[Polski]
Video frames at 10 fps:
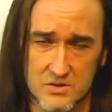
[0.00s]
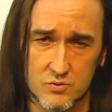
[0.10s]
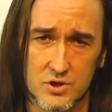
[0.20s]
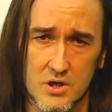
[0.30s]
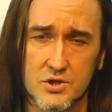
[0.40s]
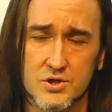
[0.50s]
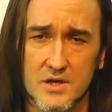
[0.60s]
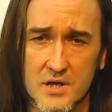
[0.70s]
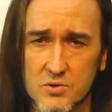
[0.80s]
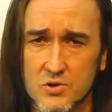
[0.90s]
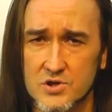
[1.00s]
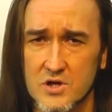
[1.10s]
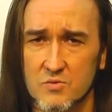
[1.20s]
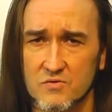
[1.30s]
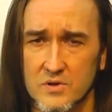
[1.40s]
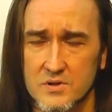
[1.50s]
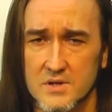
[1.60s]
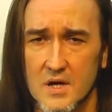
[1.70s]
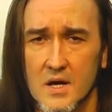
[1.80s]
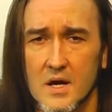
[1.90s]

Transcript: nie słyszeliście. Najprościej mówiąc.